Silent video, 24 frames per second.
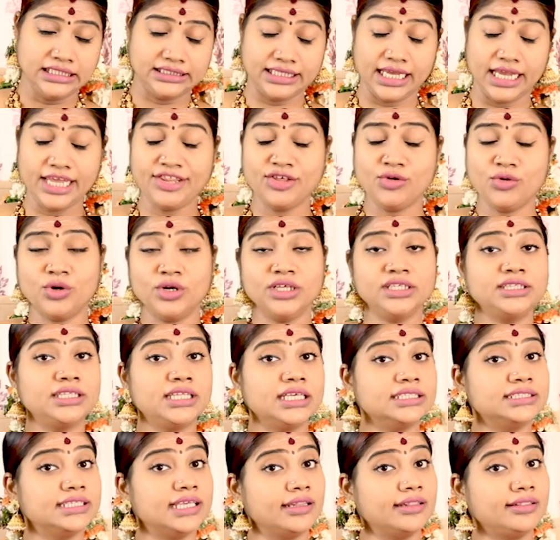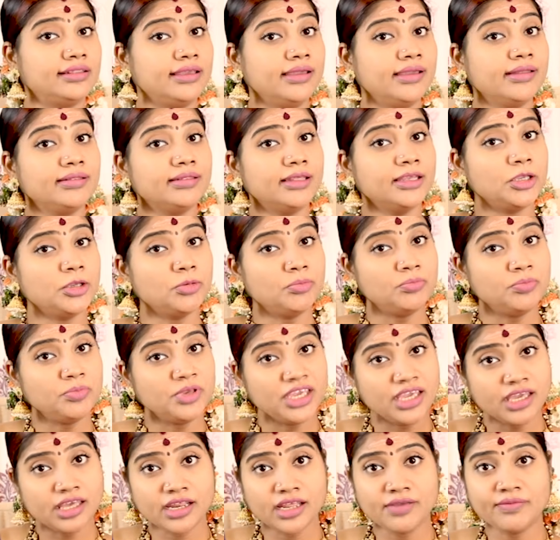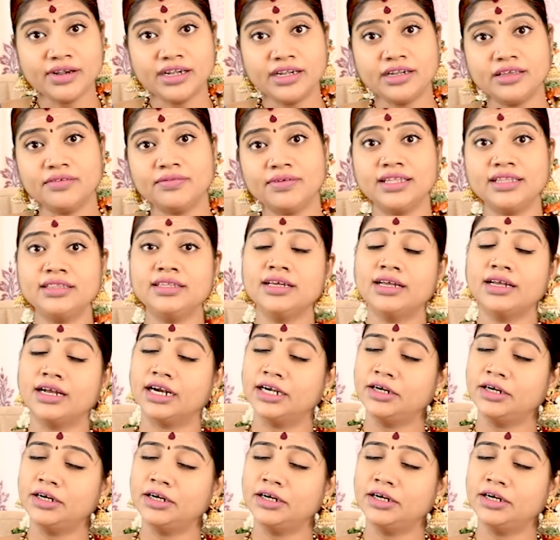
செய்து கொடுத்த சத்தியத்தையும் மீறி விட்டு வந்து